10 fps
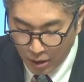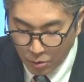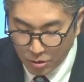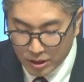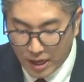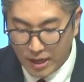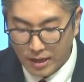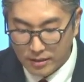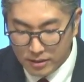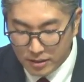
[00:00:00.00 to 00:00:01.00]

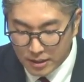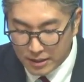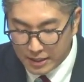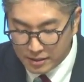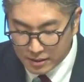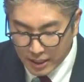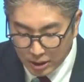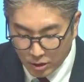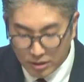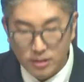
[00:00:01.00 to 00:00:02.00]
오거나 흐린
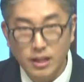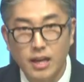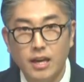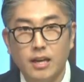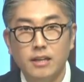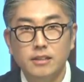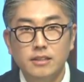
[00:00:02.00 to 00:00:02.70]
날씨가 되는 게